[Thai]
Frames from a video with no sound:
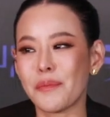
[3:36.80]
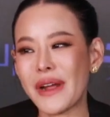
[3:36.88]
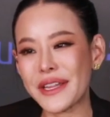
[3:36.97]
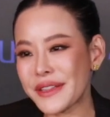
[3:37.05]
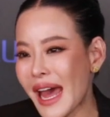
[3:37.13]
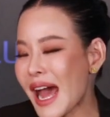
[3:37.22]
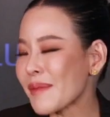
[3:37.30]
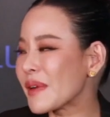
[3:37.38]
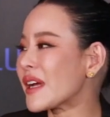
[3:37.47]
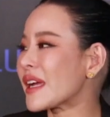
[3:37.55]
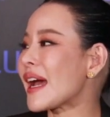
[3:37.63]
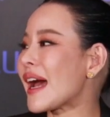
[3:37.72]
ไม่ทราบ
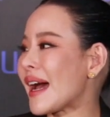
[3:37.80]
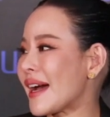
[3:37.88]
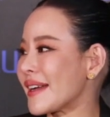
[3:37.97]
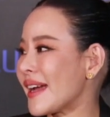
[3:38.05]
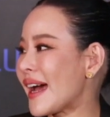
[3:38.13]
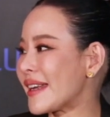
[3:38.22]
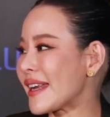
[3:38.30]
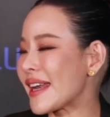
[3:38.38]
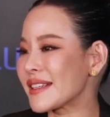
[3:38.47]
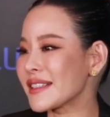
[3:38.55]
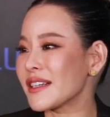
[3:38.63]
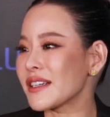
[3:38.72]
เลยค่ะ อันนั้น
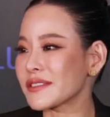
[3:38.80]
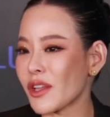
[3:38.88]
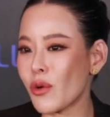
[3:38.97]
ก็